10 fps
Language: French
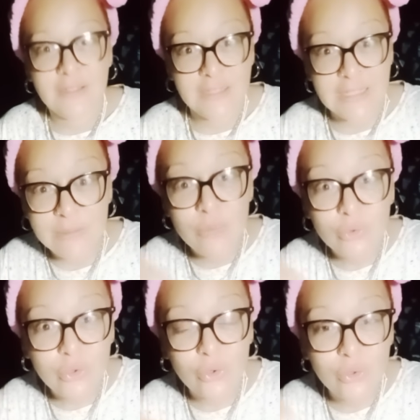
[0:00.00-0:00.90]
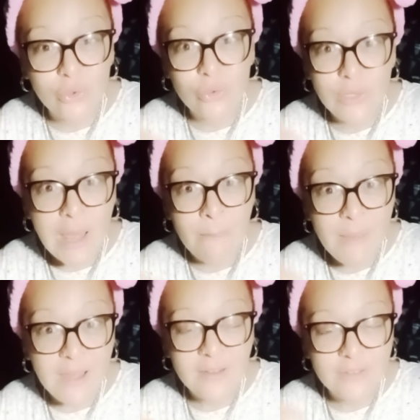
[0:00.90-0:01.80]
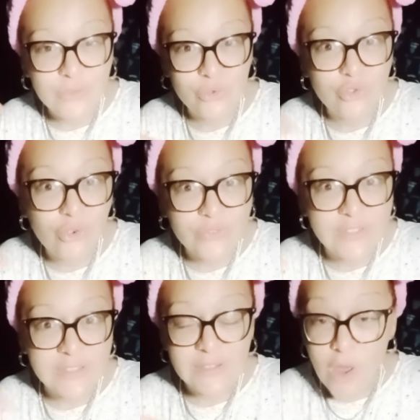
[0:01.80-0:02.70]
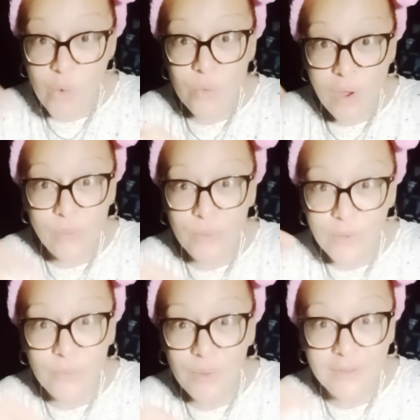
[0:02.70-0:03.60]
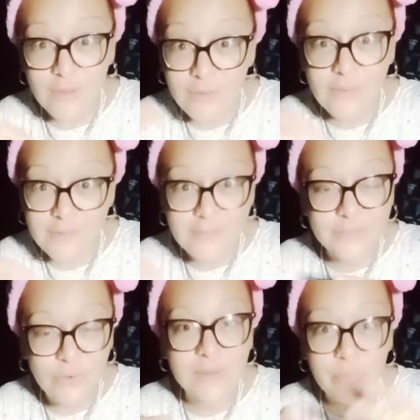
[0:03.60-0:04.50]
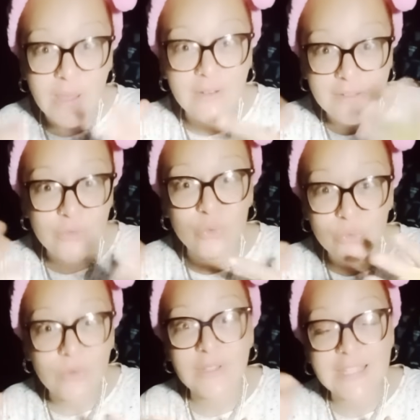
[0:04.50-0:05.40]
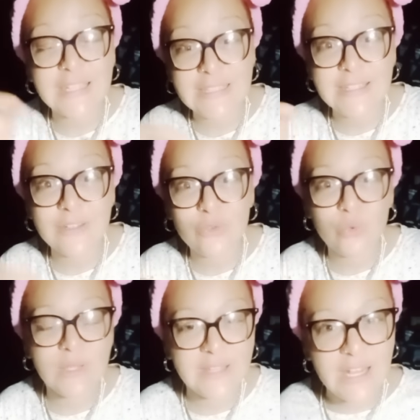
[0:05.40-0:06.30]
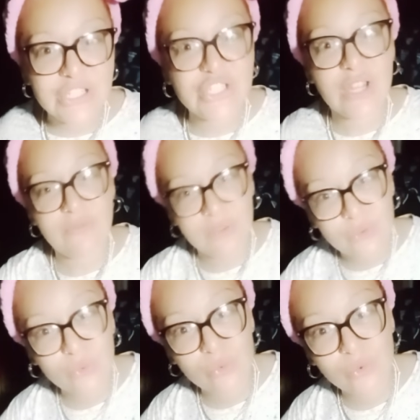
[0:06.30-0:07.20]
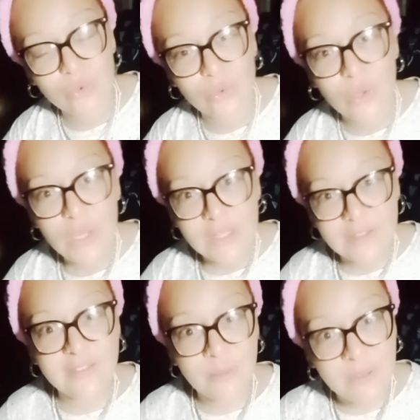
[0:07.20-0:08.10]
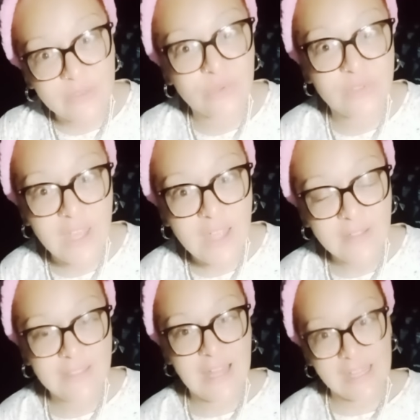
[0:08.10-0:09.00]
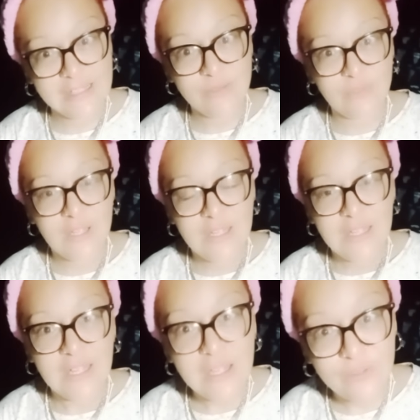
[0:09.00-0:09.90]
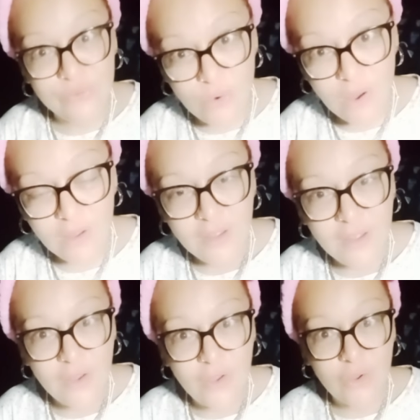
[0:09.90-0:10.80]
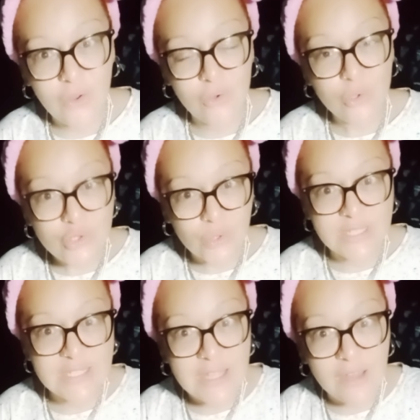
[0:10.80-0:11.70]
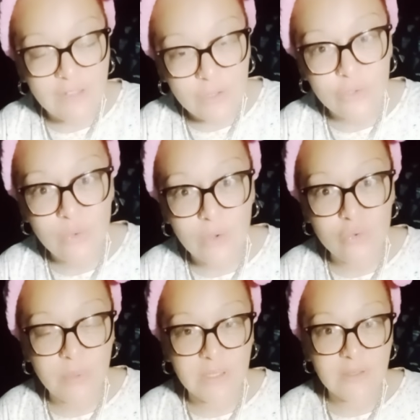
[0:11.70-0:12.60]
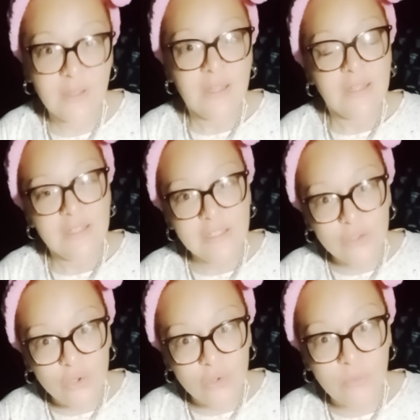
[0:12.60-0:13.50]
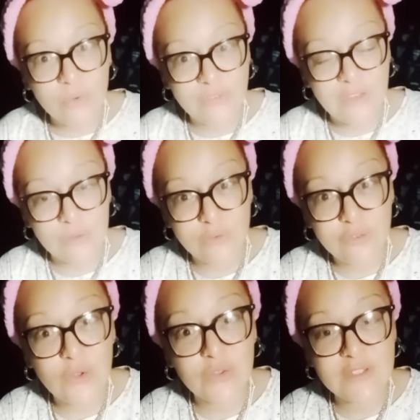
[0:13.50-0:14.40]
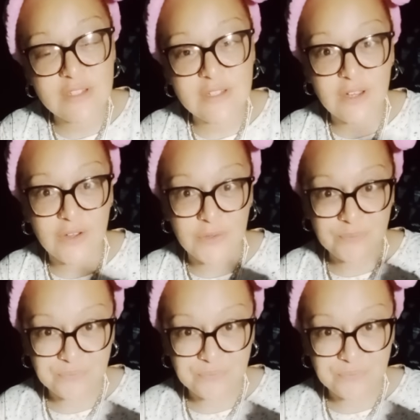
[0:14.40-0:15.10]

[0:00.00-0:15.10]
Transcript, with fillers: et il montre euh, la main du gentil. Ah, tu vois, il parle et tout, il crie et tout. Et as le chef et tout de, des Amazoniens. Il arrive et il voit euh, le gentil avec le doigt coupé. Il commence à le sortir